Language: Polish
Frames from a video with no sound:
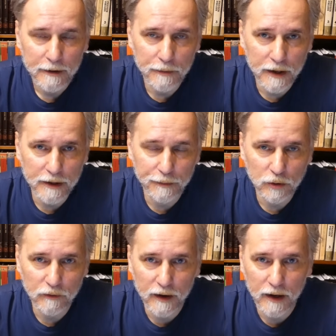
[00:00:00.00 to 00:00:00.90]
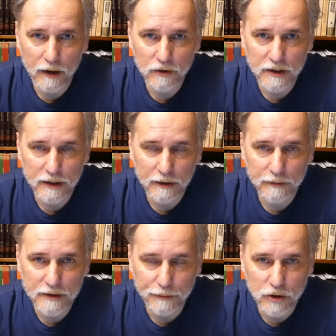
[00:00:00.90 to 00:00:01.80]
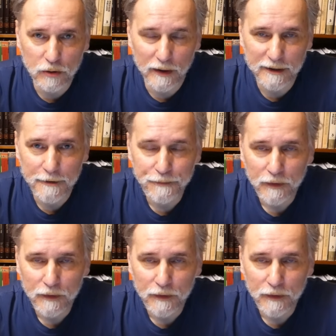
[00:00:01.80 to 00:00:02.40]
brane pod uwagę jako za, tak, za przykład